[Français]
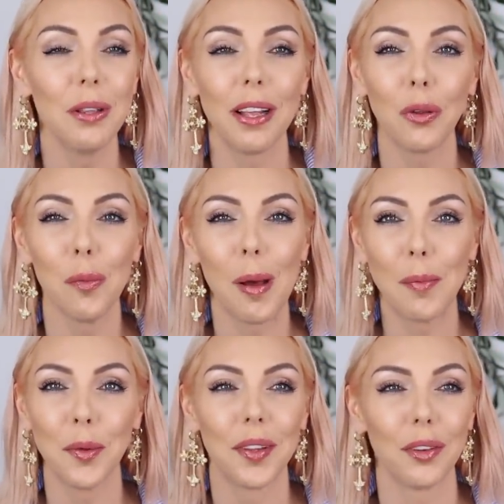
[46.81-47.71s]
peut-être
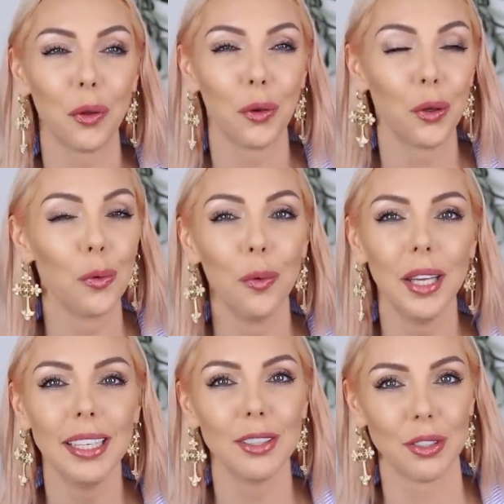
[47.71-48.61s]
pas, peut-être que
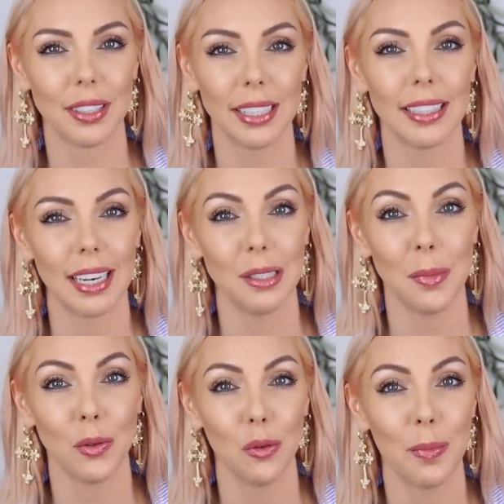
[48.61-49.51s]
oui, je sais que c'est la
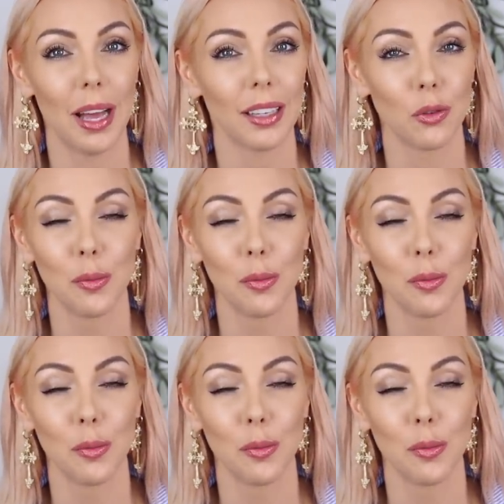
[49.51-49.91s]
semaine du bac,